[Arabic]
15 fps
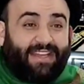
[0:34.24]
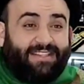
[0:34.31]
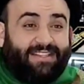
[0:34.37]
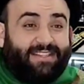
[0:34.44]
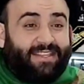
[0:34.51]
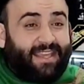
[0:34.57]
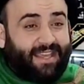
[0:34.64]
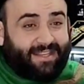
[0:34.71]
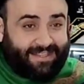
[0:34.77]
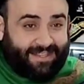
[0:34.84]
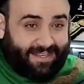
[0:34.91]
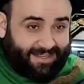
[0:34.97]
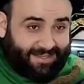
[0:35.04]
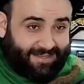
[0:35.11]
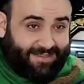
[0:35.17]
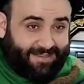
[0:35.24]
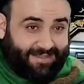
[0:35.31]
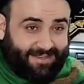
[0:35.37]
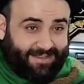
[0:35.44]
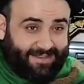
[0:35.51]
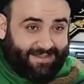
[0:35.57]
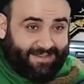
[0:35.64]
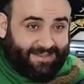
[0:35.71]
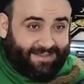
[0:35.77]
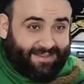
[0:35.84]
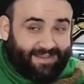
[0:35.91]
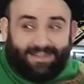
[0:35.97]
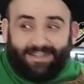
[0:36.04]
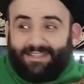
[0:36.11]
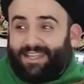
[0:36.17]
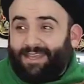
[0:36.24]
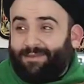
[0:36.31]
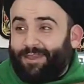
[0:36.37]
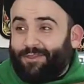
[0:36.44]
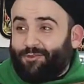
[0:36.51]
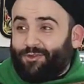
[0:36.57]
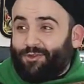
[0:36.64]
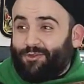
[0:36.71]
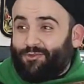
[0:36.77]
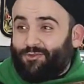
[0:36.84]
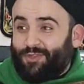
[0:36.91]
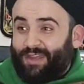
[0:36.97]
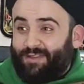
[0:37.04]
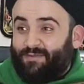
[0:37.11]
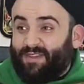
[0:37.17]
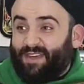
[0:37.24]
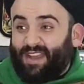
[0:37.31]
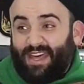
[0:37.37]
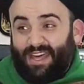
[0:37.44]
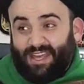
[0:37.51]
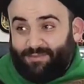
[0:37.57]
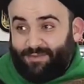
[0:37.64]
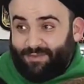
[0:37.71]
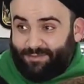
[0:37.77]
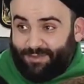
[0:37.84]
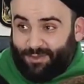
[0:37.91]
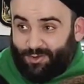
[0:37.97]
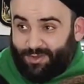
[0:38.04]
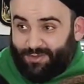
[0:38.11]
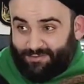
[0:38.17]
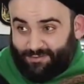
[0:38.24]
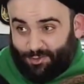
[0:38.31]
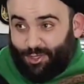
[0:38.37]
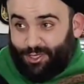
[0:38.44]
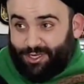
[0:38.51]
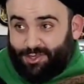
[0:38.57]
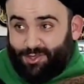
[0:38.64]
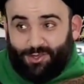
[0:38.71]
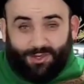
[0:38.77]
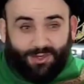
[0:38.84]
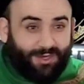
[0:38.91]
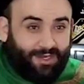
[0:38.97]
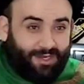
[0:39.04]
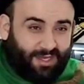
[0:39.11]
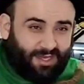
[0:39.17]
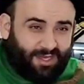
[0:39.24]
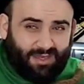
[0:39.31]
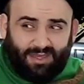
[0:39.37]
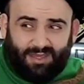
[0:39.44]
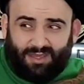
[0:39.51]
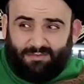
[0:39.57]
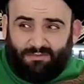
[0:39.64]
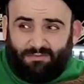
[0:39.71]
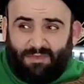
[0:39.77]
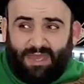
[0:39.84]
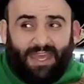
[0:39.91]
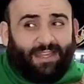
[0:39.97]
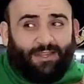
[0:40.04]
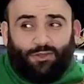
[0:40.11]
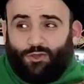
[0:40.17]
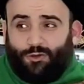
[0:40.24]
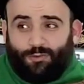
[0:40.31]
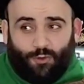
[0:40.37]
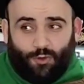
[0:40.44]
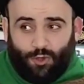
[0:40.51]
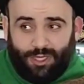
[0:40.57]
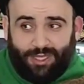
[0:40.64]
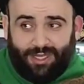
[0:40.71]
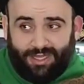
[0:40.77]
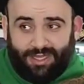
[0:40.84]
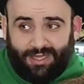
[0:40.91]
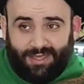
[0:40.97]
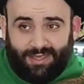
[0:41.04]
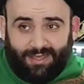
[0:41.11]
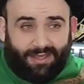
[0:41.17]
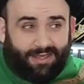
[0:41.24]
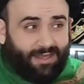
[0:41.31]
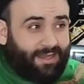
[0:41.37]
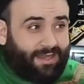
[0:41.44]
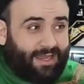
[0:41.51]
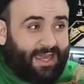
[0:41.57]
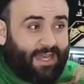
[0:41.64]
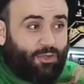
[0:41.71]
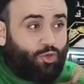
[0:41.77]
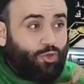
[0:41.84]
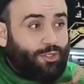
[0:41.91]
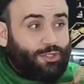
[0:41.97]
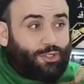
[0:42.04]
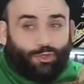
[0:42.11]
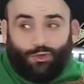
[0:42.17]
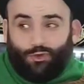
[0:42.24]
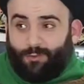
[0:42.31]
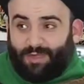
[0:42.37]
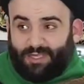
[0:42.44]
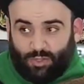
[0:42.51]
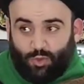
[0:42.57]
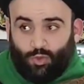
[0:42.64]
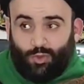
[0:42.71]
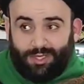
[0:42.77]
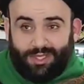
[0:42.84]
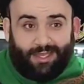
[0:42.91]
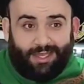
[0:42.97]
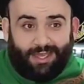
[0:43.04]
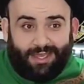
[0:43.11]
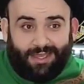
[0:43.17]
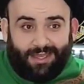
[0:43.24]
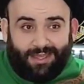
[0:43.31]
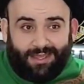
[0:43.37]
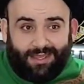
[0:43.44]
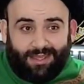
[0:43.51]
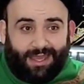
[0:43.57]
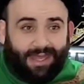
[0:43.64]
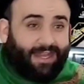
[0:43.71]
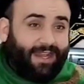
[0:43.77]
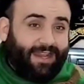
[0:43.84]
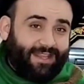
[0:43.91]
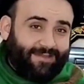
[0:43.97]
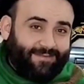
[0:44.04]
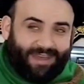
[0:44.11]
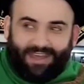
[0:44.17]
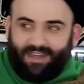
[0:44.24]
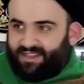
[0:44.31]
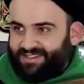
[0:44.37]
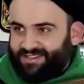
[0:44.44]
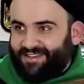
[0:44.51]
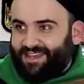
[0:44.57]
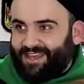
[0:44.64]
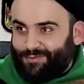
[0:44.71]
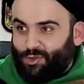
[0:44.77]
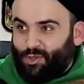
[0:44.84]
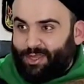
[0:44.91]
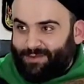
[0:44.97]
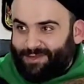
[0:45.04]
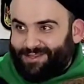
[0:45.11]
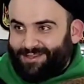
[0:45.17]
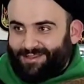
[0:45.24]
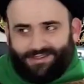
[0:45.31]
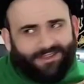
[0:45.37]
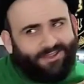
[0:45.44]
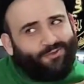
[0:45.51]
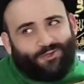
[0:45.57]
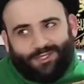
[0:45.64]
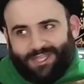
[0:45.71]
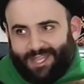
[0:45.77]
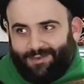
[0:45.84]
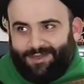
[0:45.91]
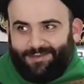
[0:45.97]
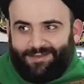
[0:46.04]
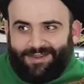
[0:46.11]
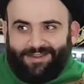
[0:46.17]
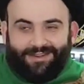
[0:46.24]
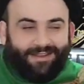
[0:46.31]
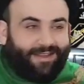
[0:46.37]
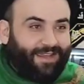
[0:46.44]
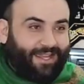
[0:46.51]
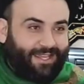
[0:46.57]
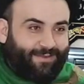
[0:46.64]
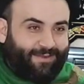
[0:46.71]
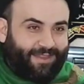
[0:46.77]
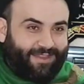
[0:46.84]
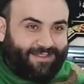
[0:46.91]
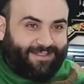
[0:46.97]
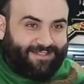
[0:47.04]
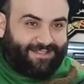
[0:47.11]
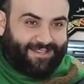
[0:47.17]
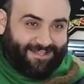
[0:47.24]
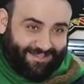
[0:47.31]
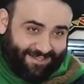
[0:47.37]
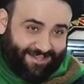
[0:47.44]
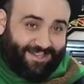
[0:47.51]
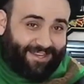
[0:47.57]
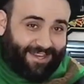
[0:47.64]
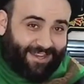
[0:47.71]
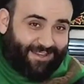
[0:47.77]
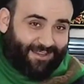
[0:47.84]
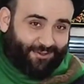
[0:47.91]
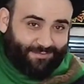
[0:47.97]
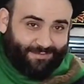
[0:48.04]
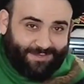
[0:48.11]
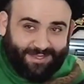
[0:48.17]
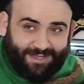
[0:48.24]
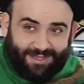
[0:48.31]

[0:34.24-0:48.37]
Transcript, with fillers: الساسة عندما يريدون الفرار من موقف محرج ما عندهم مشكلة أن يلصقوا المسؤولية على الأتباع عناصر غير منضبطة كثير تستعمل بالأدبيات السياسية إلى اليوم